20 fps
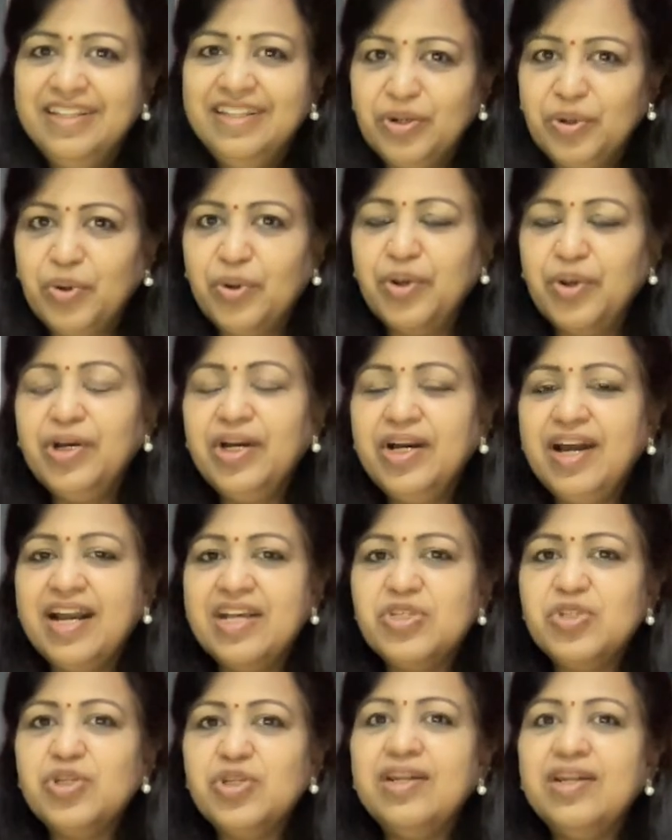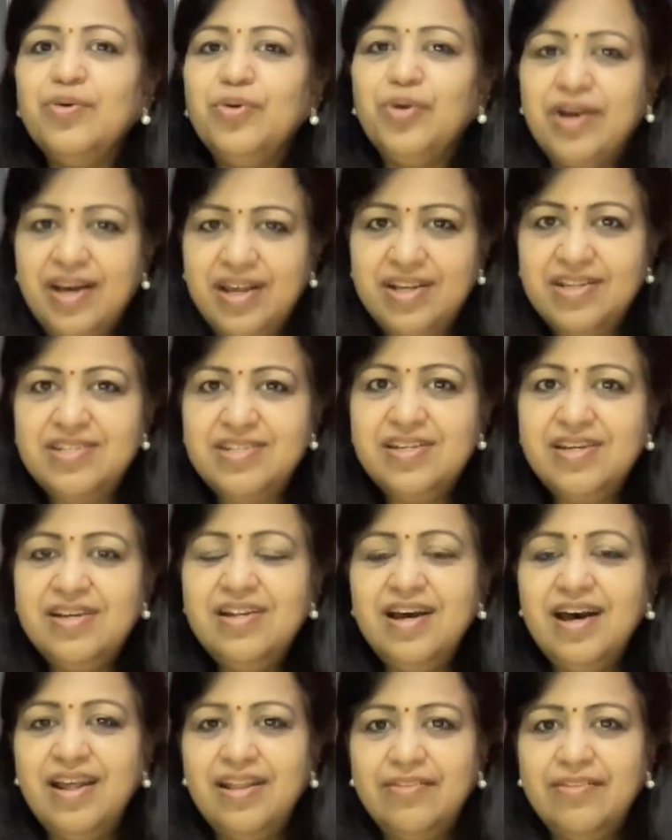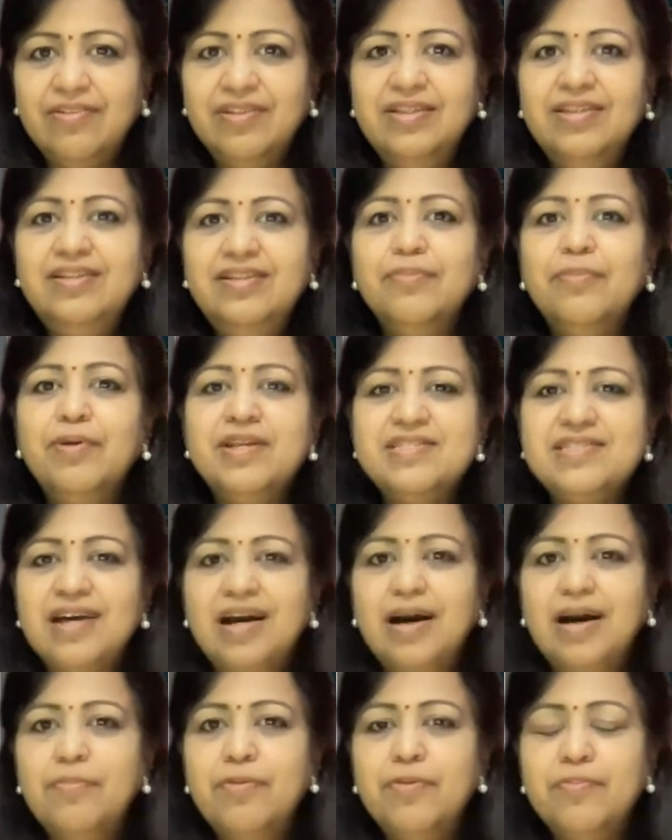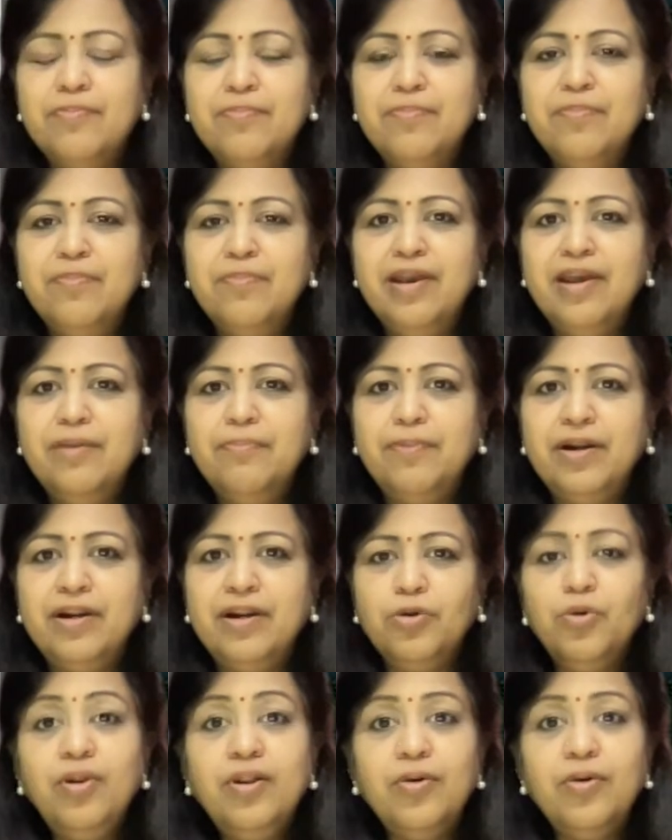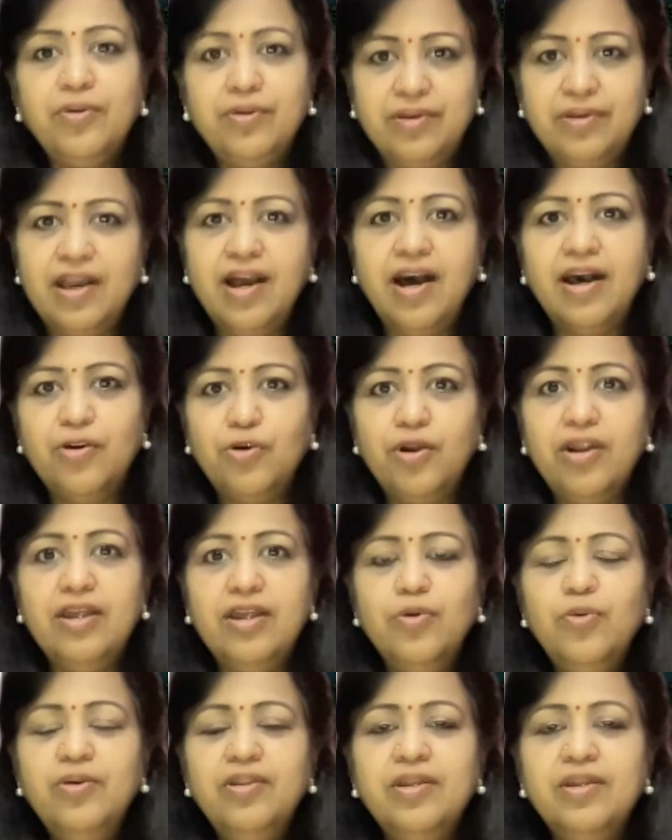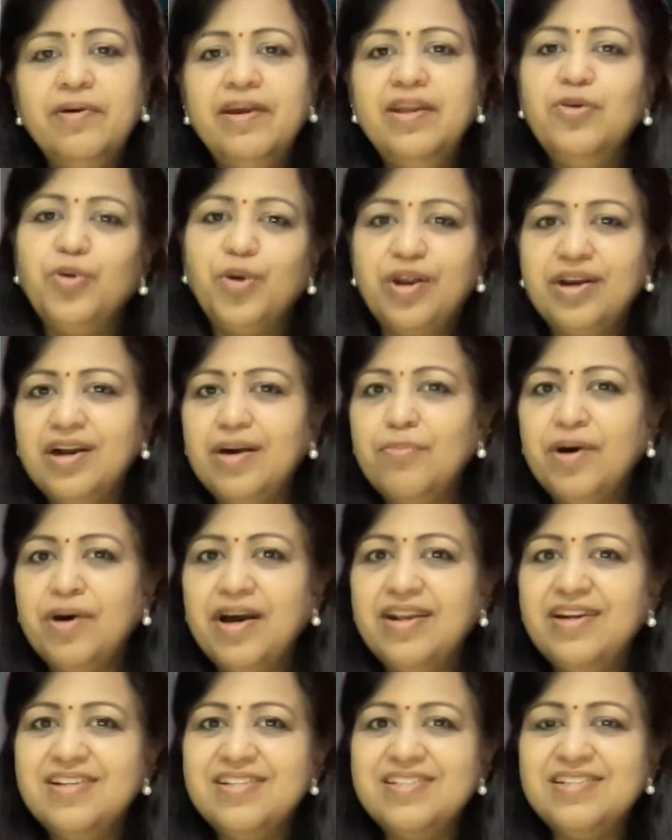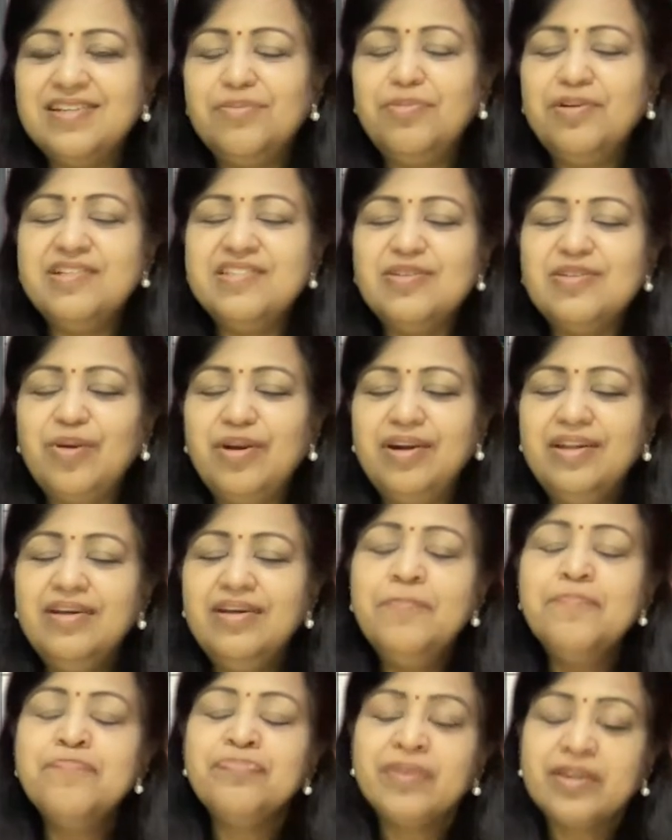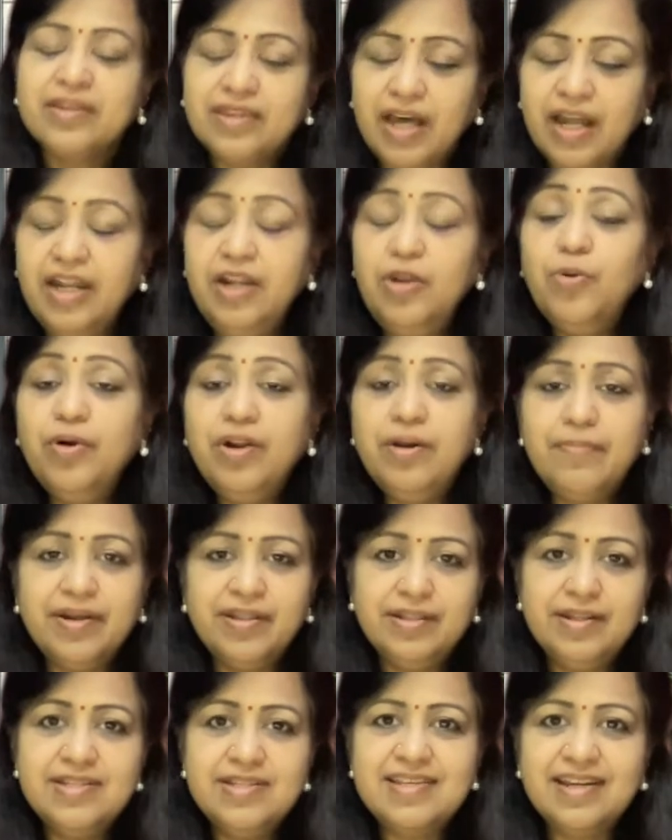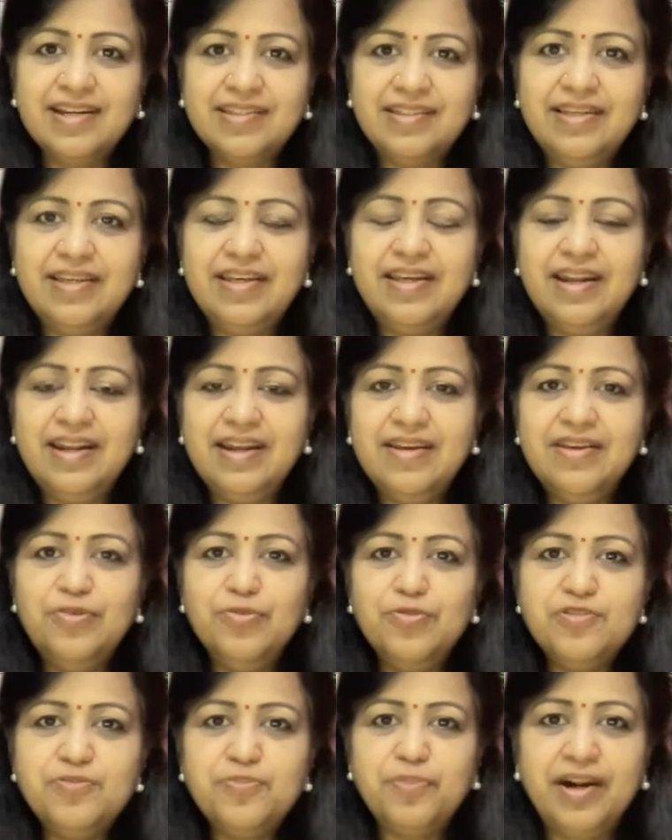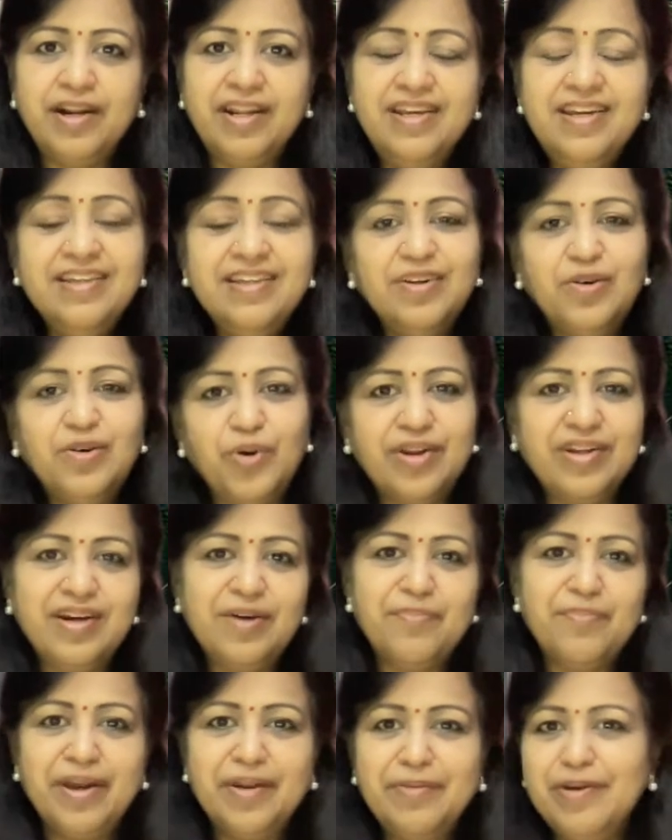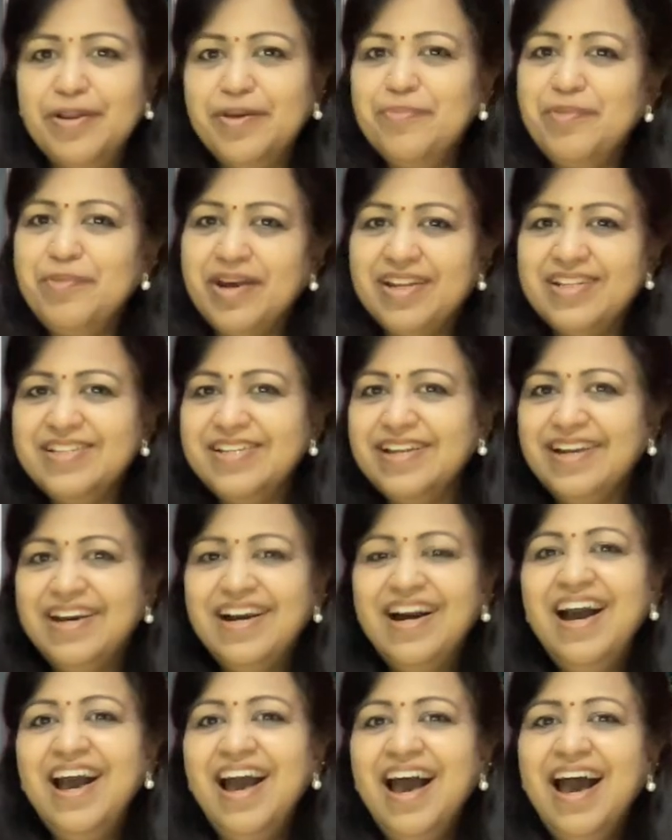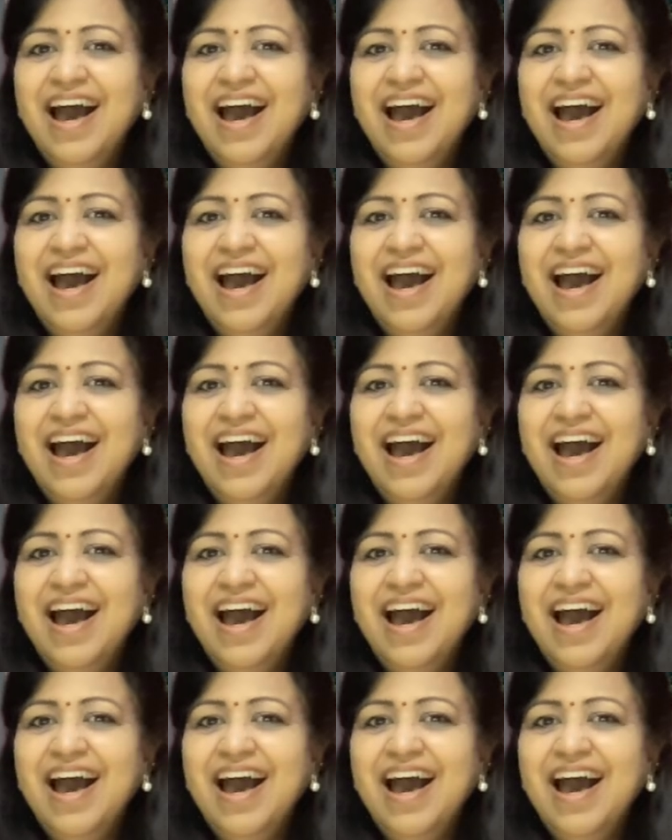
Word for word: இந்த குரங்கு ஆக்சுவலா ஒரு அறிஞர் அதை வந்து இந்த மாதிரி சாபம் ஏற்பட்டோ இல்ல ஒரு யாரோலையோ இந்த மாதிரி குரங்கா மாறிடுச்சு அப்படின்னு சொல்லிட்டு தன்னோட மந்திர சக்தியெல்லாம் யூஸ் பண்ணி அந்த குரங்க மறுபடியும் அறிஞரா